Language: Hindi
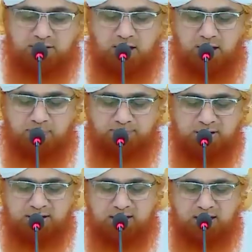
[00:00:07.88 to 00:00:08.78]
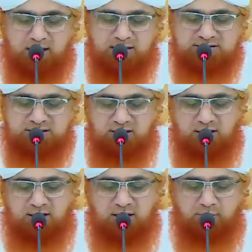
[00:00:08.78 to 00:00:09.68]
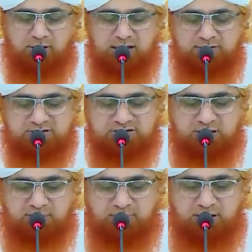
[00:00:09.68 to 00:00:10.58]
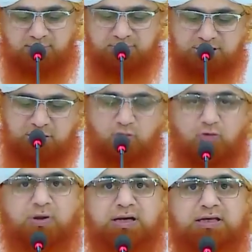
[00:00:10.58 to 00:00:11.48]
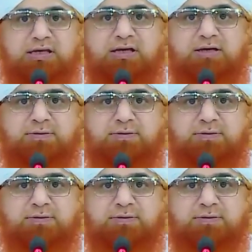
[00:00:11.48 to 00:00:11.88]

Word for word: क्या प्यारे आका सल्लल्लाहु अलैहि वसल्लम ने हमेशा कुर्बानी की